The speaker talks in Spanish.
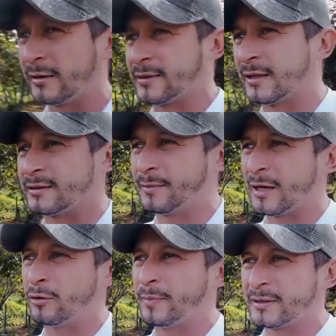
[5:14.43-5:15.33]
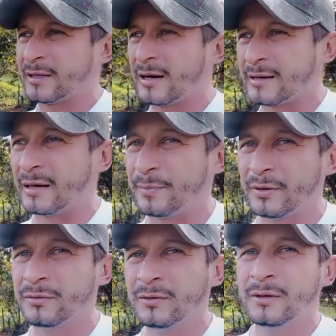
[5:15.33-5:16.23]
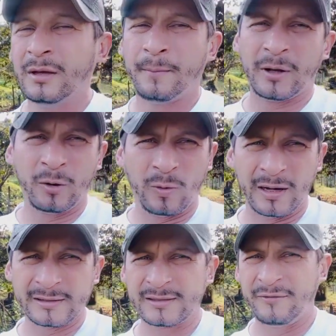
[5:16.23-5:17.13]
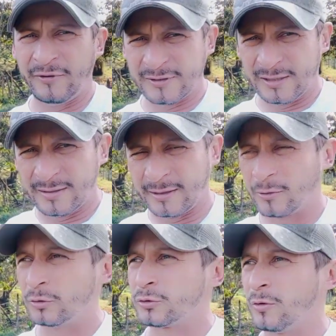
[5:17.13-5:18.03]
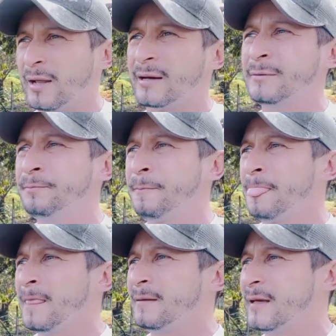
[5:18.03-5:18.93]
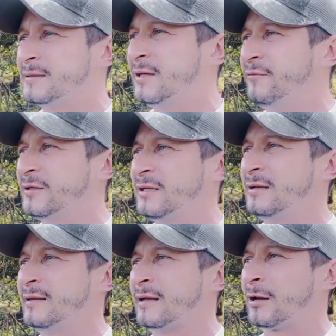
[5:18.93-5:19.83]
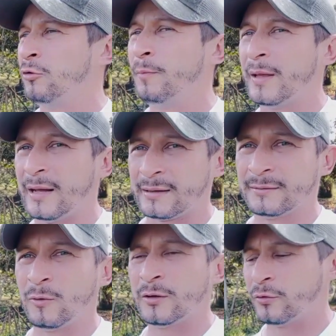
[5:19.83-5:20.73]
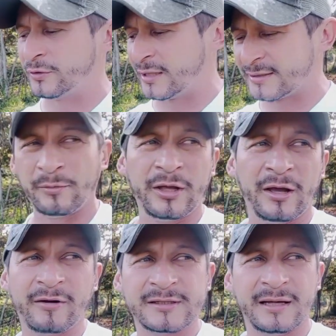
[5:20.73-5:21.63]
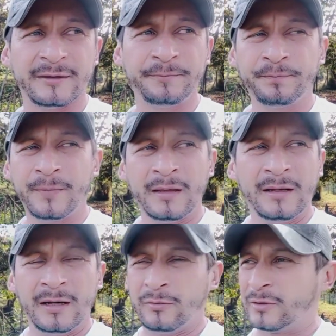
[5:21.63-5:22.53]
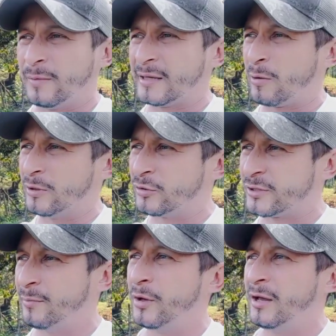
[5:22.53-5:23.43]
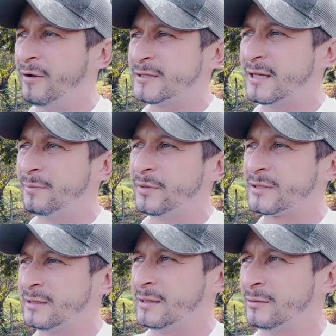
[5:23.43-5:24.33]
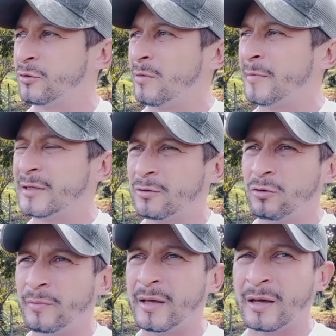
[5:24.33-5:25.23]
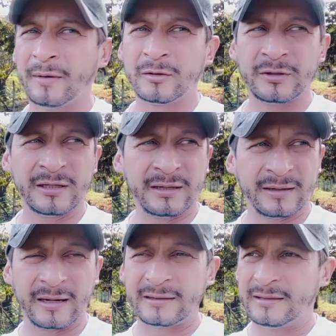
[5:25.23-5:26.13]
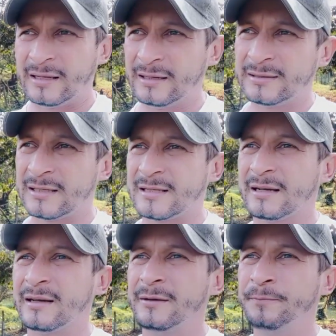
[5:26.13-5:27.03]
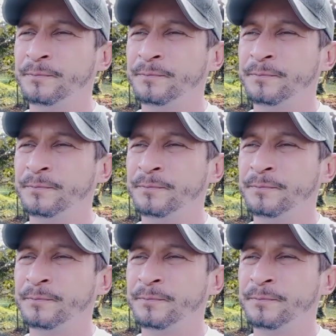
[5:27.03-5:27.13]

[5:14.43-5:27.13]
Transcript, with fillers: la trata para no perderla rápido, pero igual es difícil de controlar y es difícil de recuperar cuando ya está muy avanzada. Lo que cuando está muy avanzada, pues normalmente con los medicamentos ella retiene esa sangre